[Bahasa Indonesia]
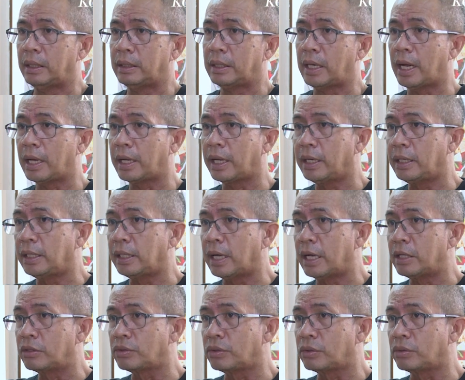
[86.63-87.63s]
tragedi
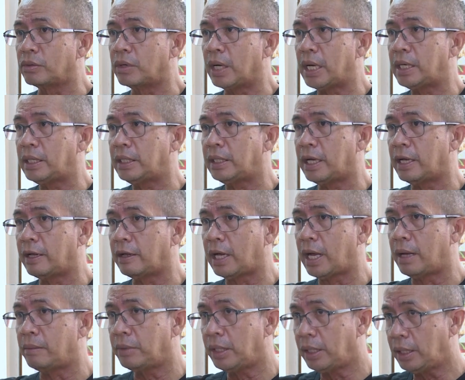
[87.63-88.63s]
Kanjuruhan yang
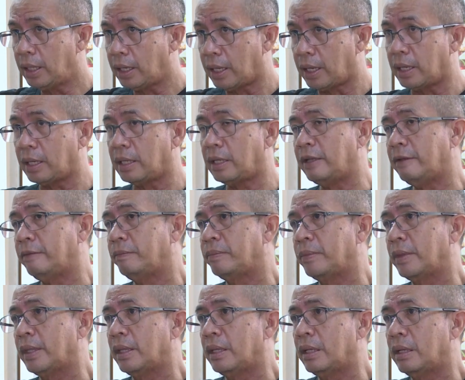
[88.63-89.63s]
kami nilai
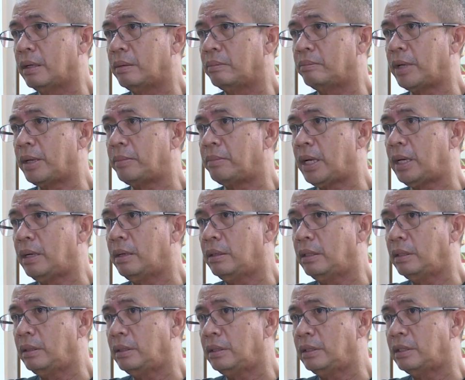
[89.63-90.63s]
memang
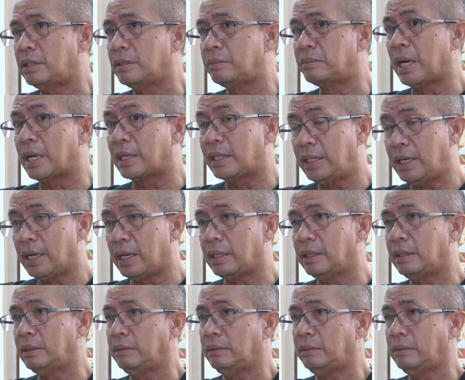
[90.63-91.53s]
sebagian